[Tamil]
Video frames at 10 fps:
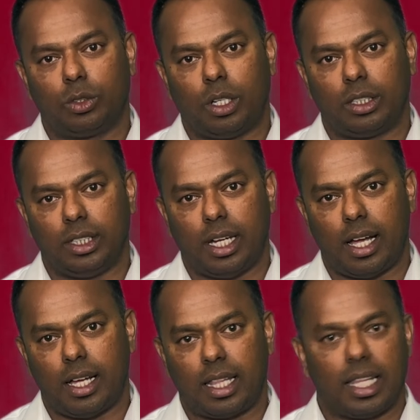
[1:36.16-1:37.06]
தொடர்ச்சியா
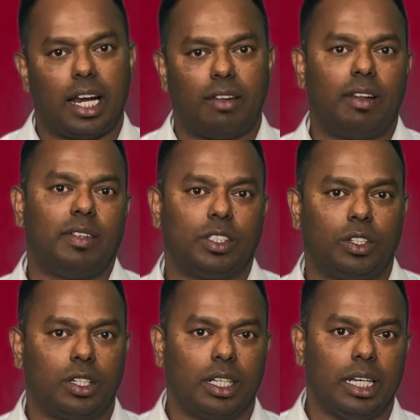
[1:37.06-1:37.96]
அதே அளவுல வச்சு
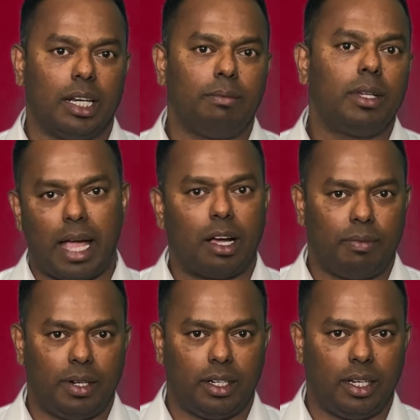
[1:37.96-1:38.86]
கொண்டிருக்கிறோம் பேங்க்
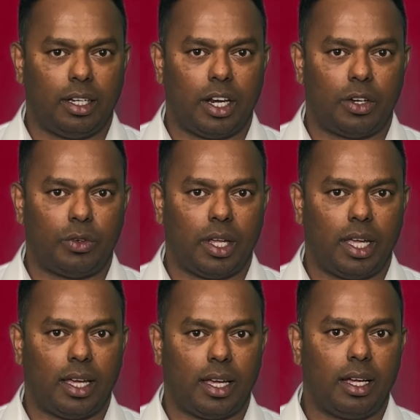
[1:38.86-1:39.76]
ஆஃப்
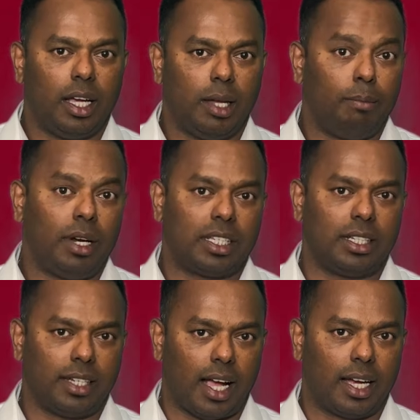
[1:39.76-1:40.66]
இங்கிலாந்துடைய
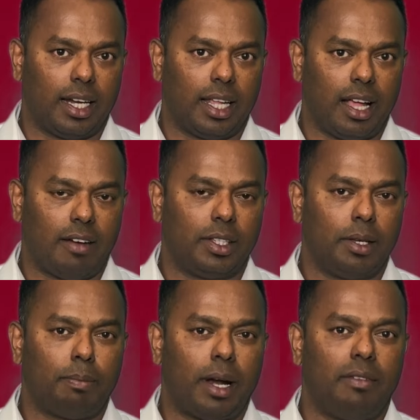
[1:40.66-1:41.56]
இம்ப்ளேஷன் டார்கெட் அதாவது
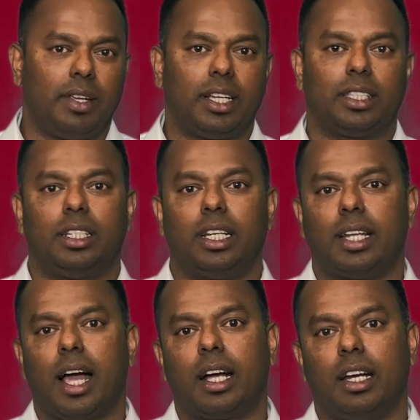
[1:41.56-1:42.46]
பணவீக்கத்தின்
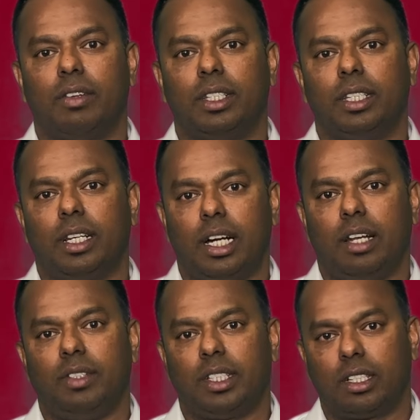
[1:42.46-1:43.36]
டார்கெட் வந்து ரெண்டு
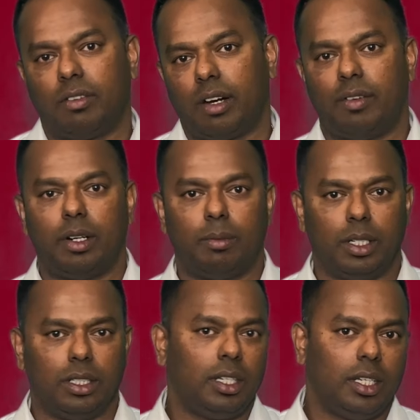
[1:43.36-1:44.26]
விதத்துக்கு வர
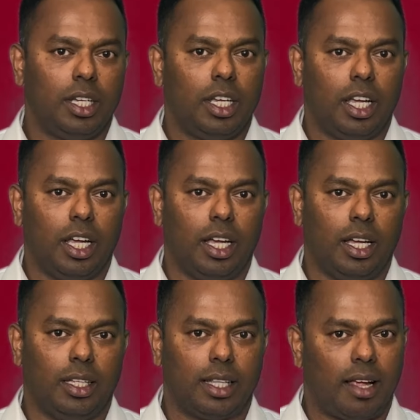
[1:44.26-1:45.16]
வேண்டும்
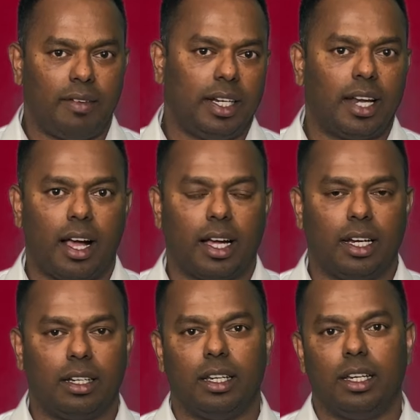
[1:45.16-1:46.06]
தான் அவன்
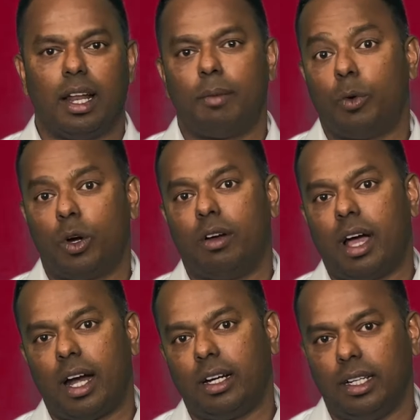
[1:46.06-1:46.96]
டார்கெட் நான் போன
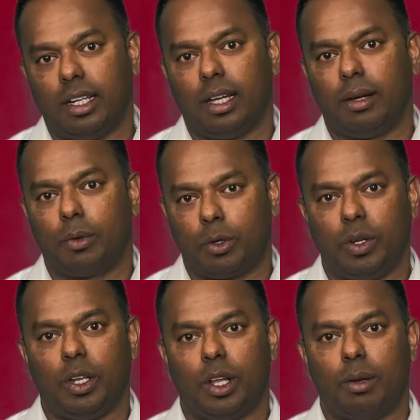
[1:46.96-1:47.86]
ஆண்டு ஒரு
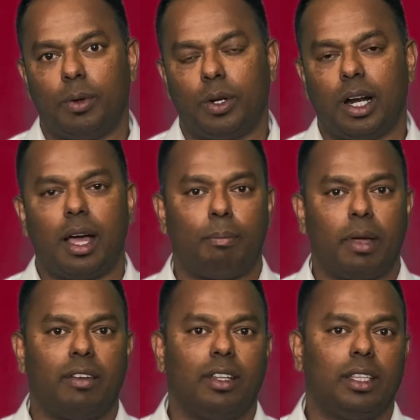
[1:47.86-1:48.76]
வீடியோவில் போட்டேன்னா
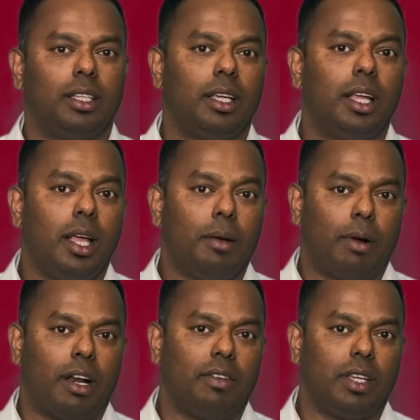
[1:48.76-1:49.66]
அப்பைக்கு வந்து
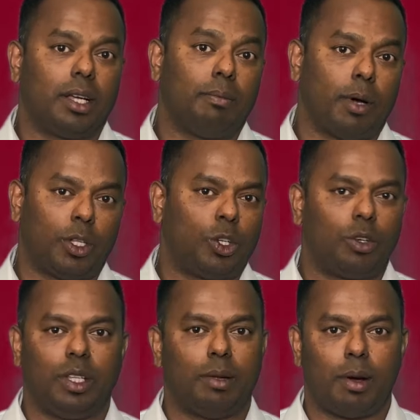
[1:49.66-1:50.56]
பணவீக்கம் பதினோரு
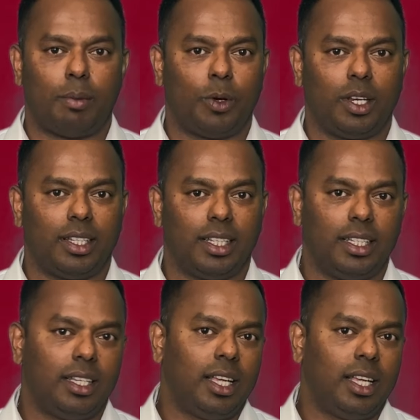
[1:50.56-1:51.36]
வீதமாக போயிருந்தது